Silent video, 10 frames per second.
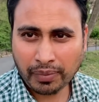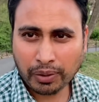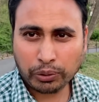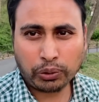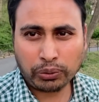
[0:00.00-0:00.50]

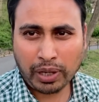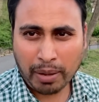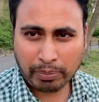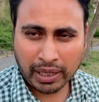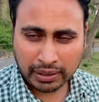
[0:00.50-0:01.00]
ধরুন
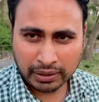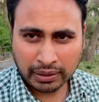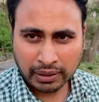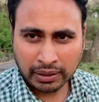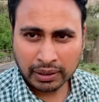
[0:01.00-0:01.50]
আপনার
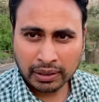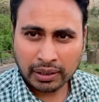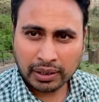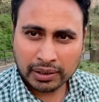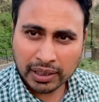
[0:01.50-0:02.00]

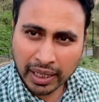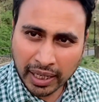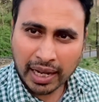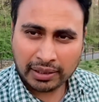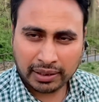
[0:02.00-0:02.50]
ছেলে
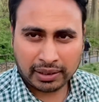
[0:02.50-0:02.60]
আছে